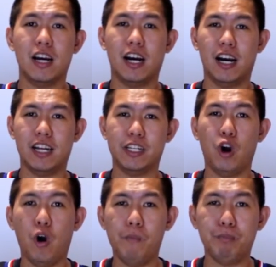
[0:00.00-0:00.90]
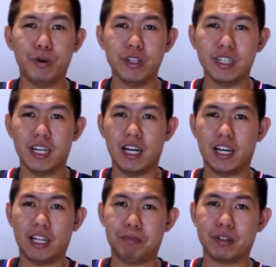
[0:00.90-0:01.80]
uh, di home pun uh,
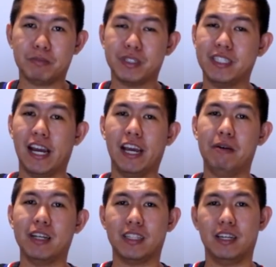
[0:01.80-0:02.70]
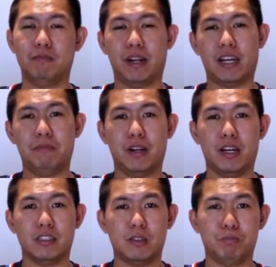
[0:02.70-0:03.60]
Clippers berjaya banget ya. Mereka
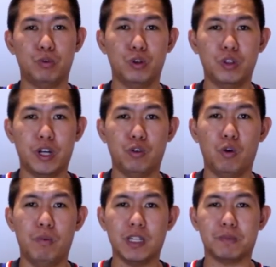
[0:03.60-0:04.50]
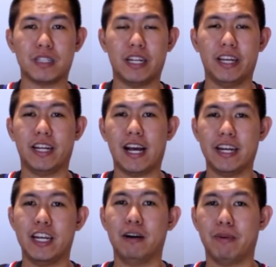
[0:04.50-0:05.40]
menang 10 dari 12 pertandingan
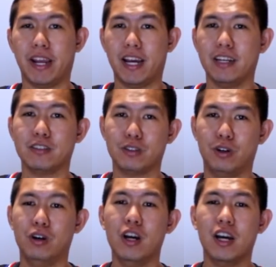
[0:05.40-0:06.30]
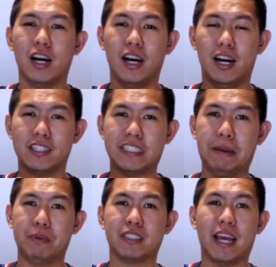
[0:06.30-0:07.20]
kandang mereka. So uh,
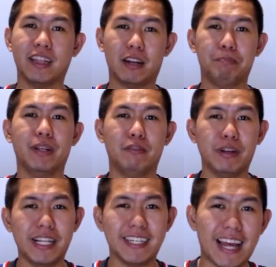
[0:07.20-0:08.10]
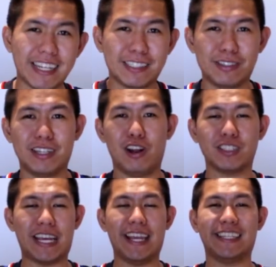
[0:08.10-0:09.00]
Staples Center been really nice to the
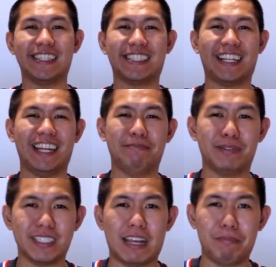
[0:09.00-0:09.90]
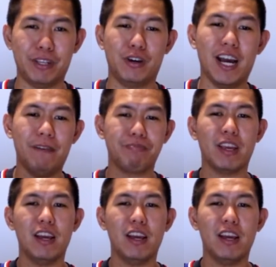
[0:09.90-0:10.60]
Los Angeles Clippers tapi juga